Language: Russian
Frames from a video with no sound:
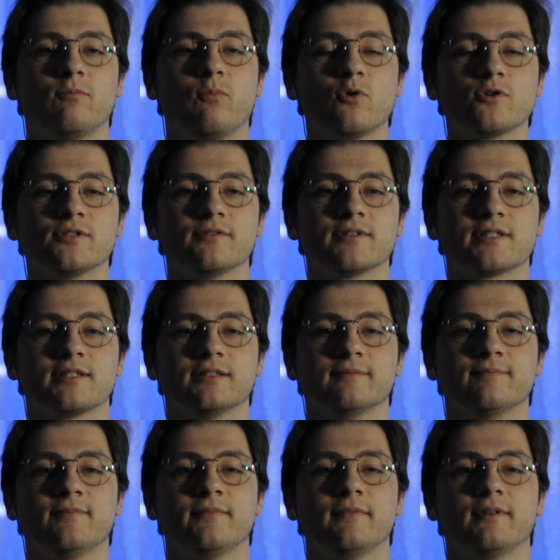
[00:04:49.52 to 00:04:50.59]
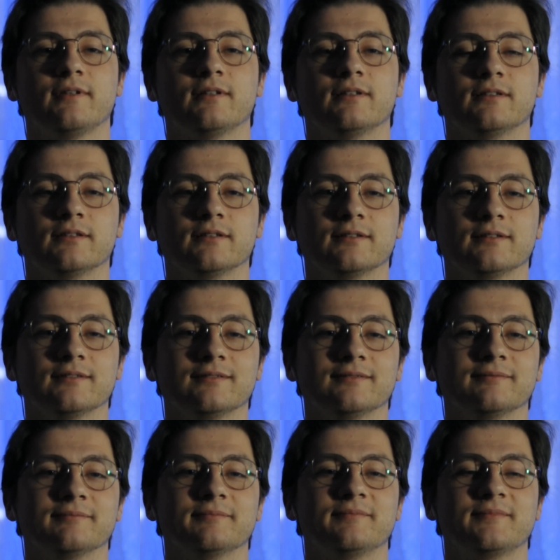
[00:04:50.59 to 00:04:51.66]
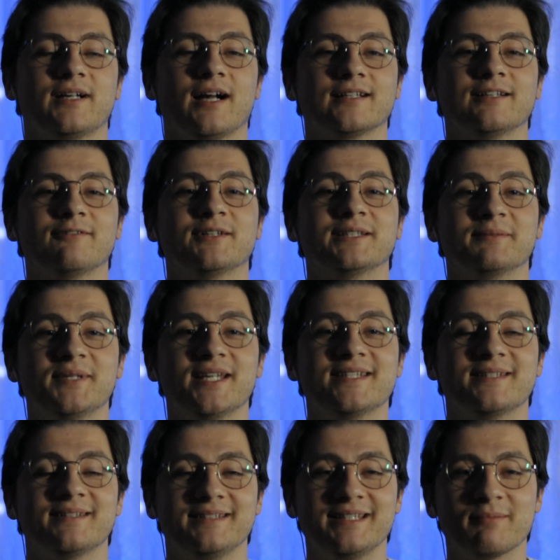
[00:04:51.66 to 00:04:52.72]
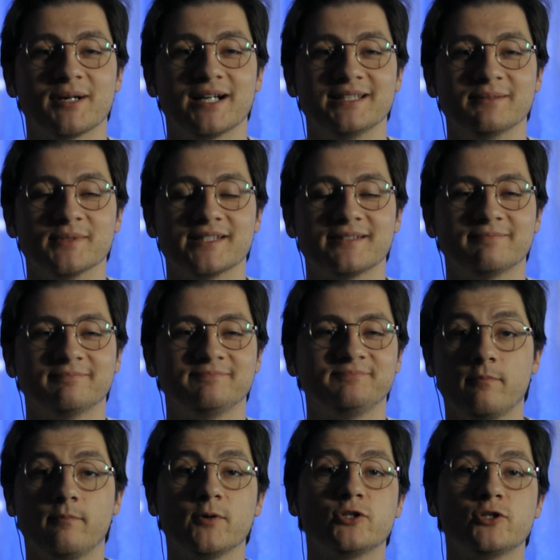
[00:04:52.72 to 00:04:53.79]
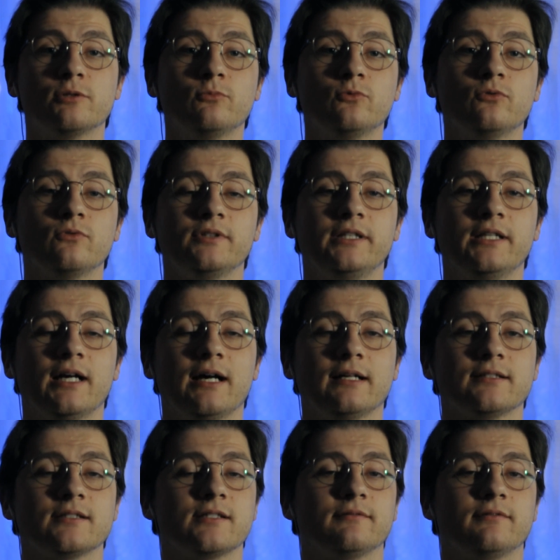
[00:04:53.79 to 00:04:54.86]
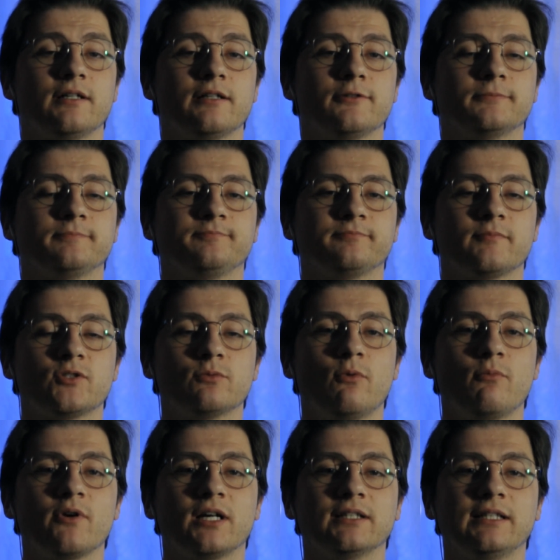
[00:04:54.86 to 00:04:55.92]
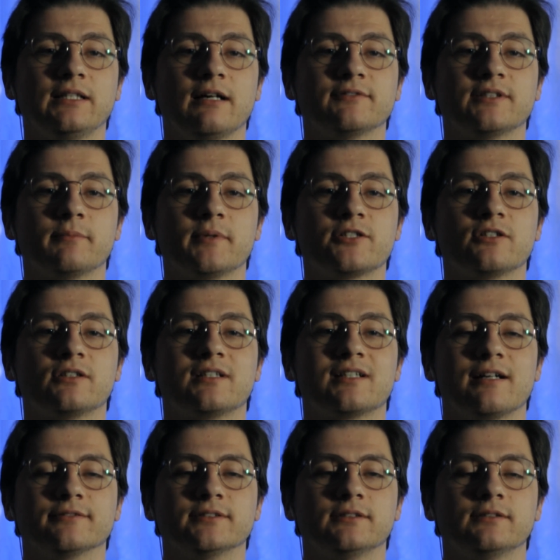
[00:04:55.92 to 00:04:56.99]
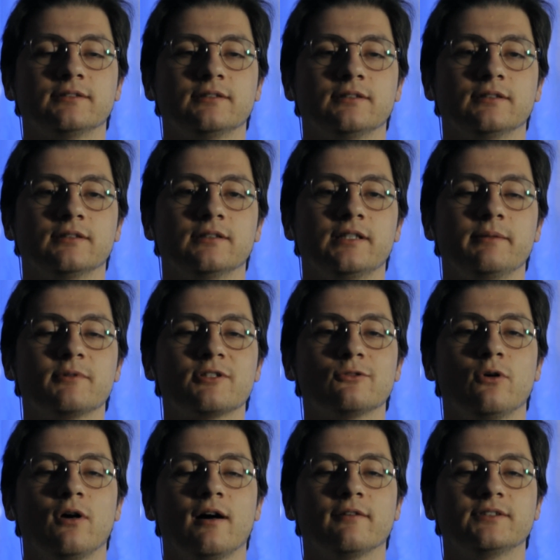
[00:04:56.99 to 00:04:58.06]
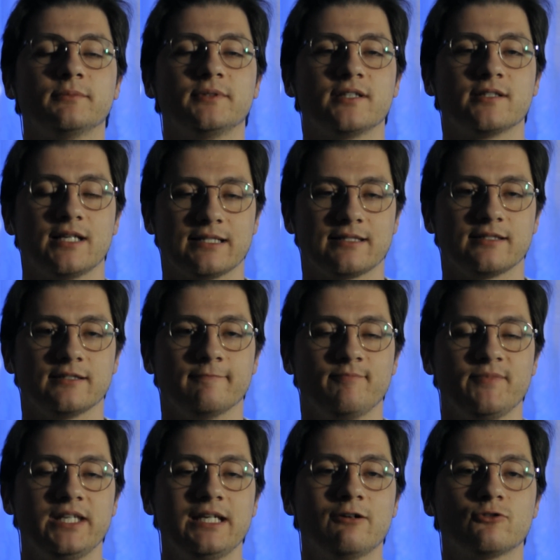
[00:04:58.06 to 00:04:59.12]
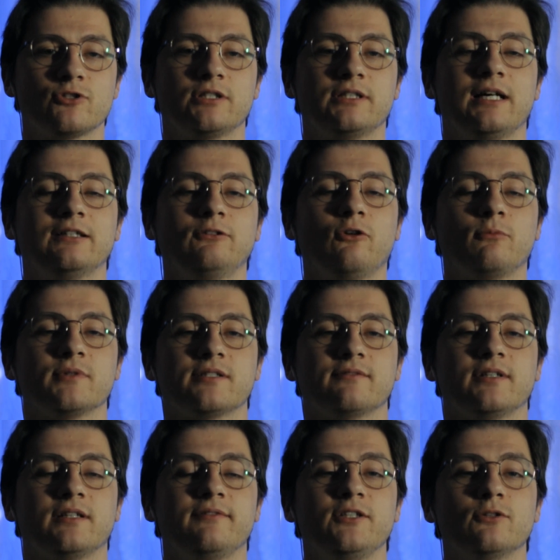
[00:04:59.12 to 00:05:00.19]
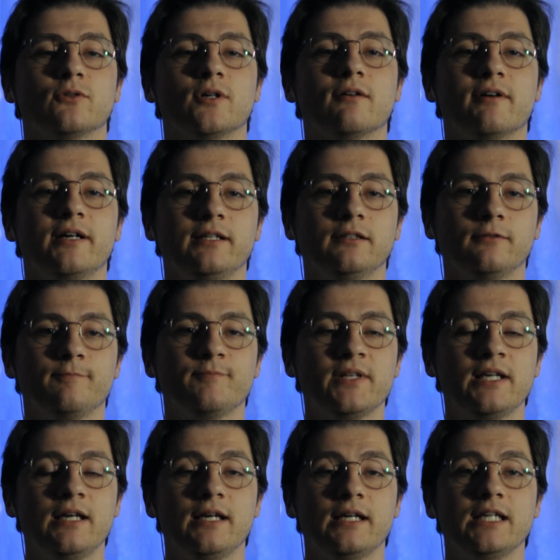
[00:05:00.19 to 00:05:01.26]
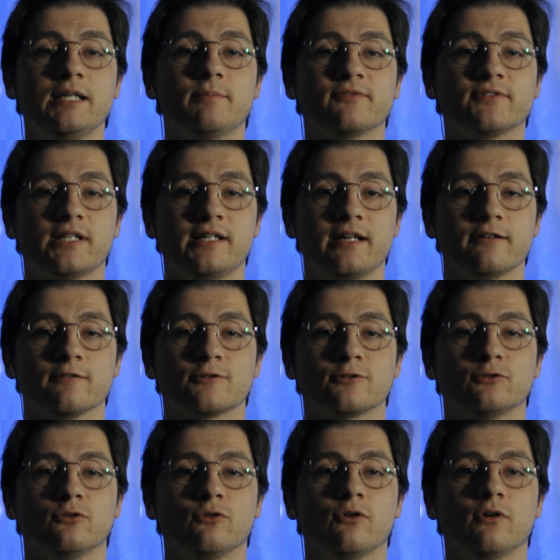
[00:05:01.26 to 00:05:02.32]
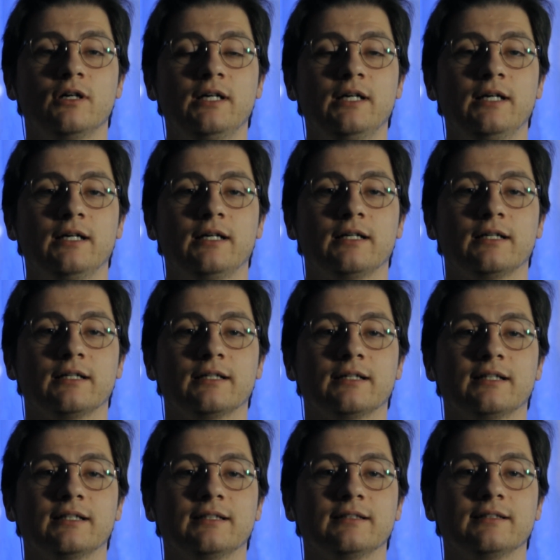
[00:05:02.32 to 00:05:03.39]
пользоваться, когда в этом есть необходимость. Почему я называю, почему мой канал Automation Craft – Э, ремесло автоматизации. Я уже на одном из своих видео говорил и повторяю, что э,